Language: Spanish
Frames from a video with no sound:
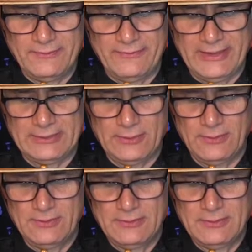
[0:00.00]

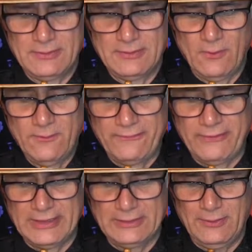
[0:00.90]
feto, un
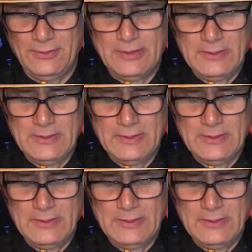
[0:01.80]
feto